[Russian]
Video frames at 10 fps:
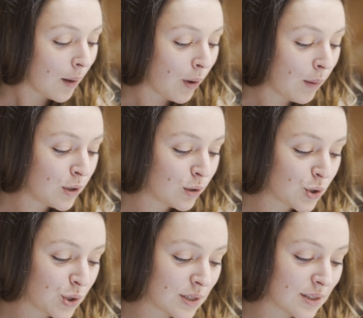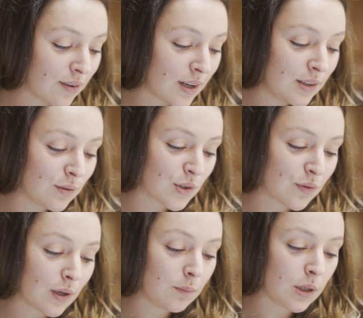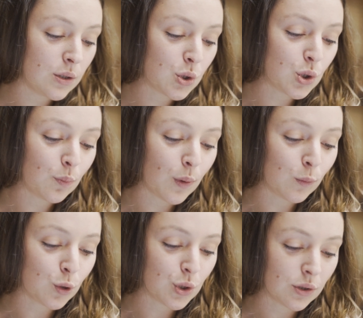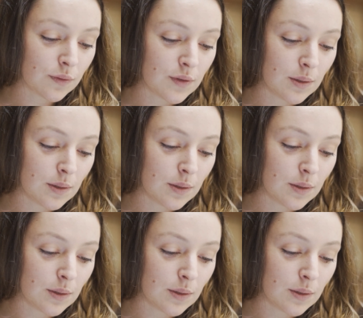Мама Леши называет его своим надежным помощником в